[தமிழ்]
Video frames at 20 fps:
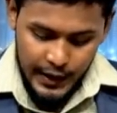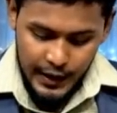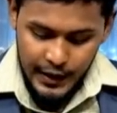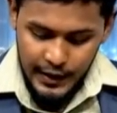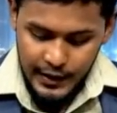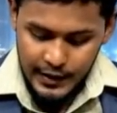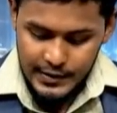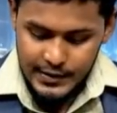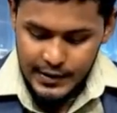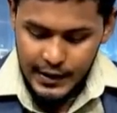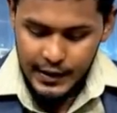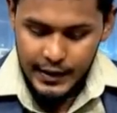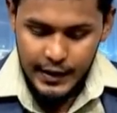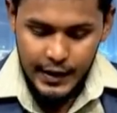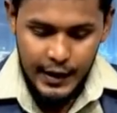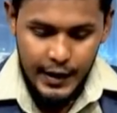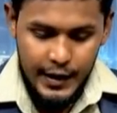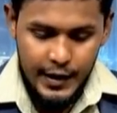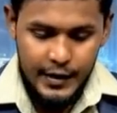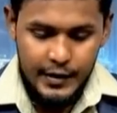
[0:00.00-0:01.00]
ஏனைய
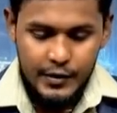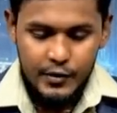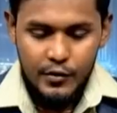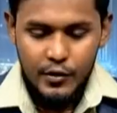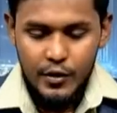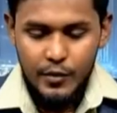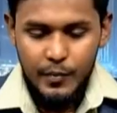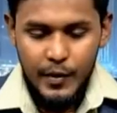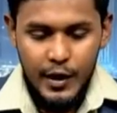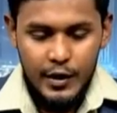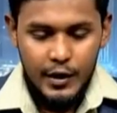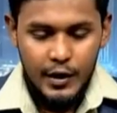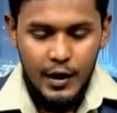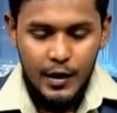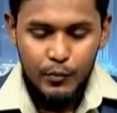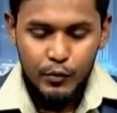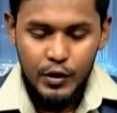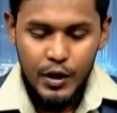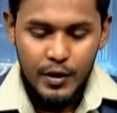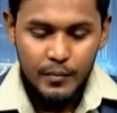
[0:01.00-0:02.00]
செய்திகளை எடுத்துக்கொண்டு
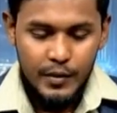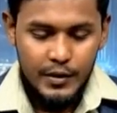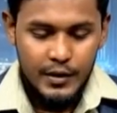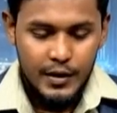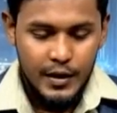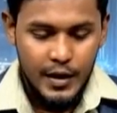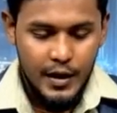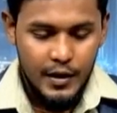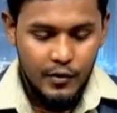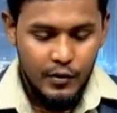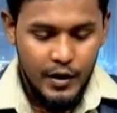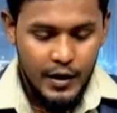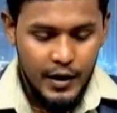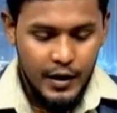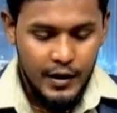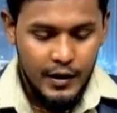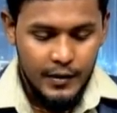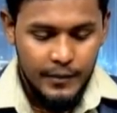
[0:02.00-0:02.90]
பார்க்கலாம் உதயன் பத்திரிகையினுடைய